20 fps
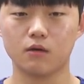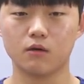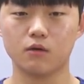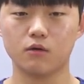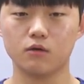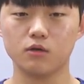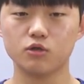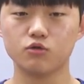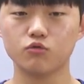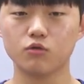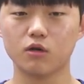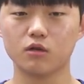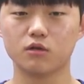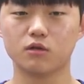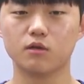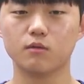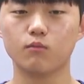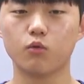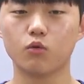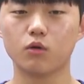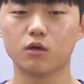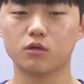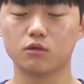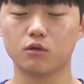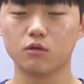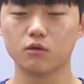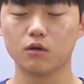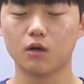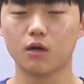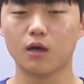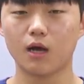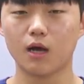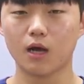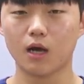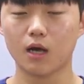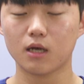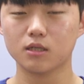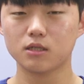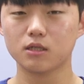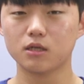어, 이 순간을 극복해서
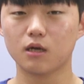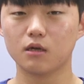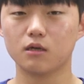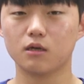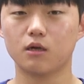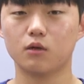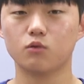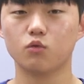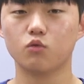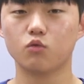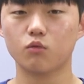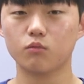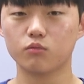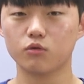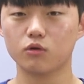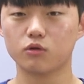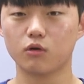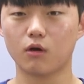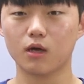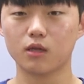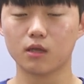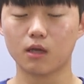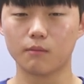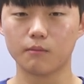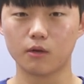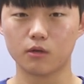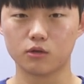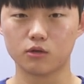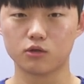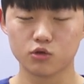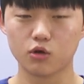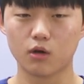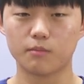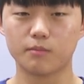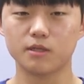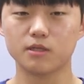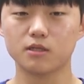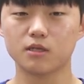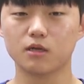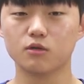한 시간이라도 공부를 더 한다면 저와
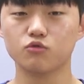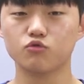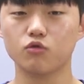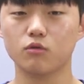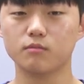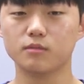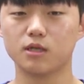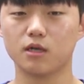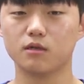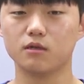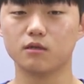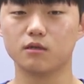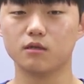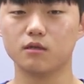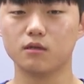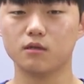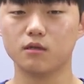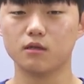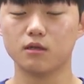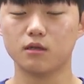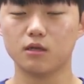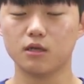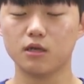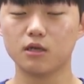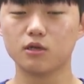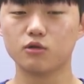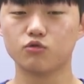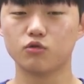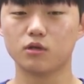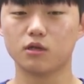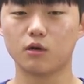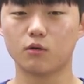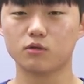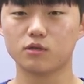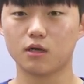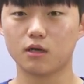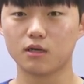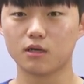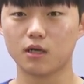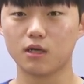비슷한 수험생은 이길 수 있다고
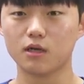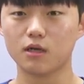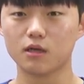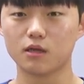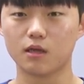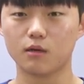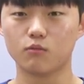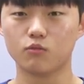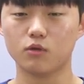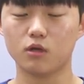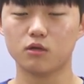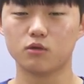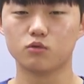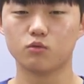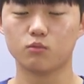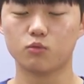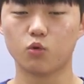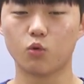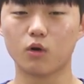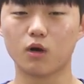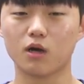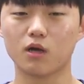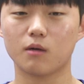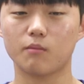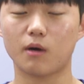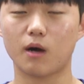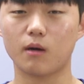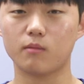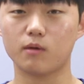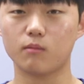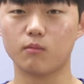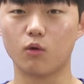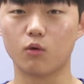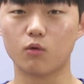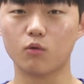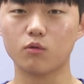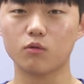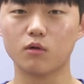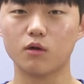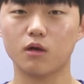생각을 했기 때문에 좀 독하게 마음을
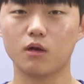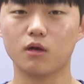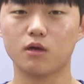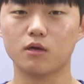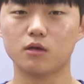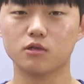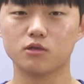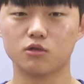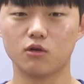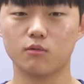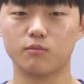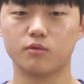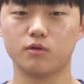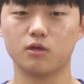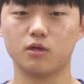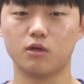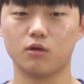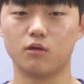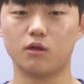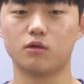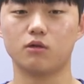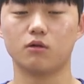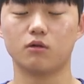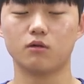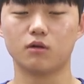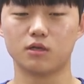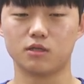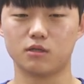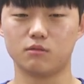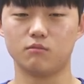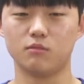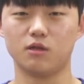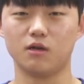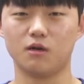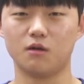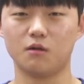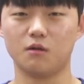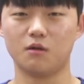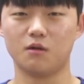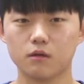먹고 슬럼프를 이겨냈던 것 같습니다.
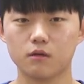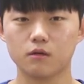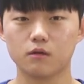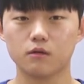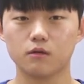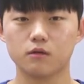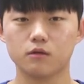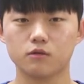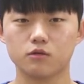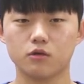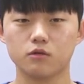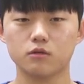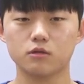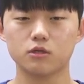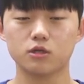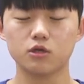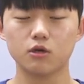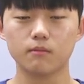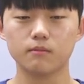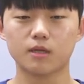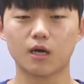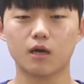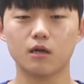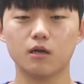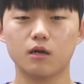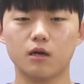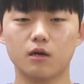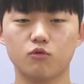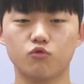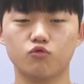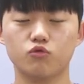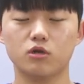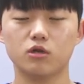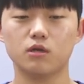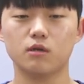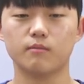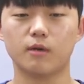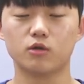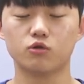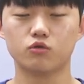저는 시험 당일에
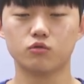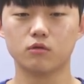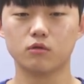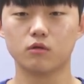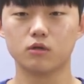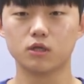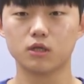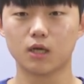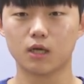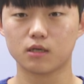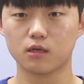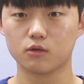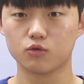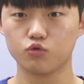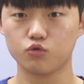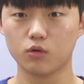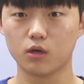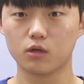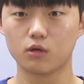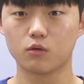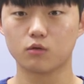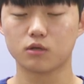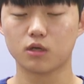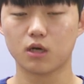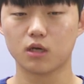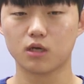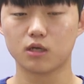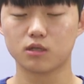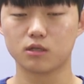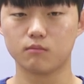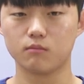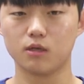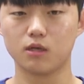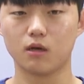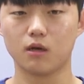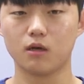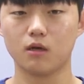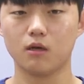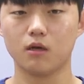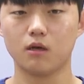루틴을 맞추는 것이 가장 중요하다고 생각했습니다.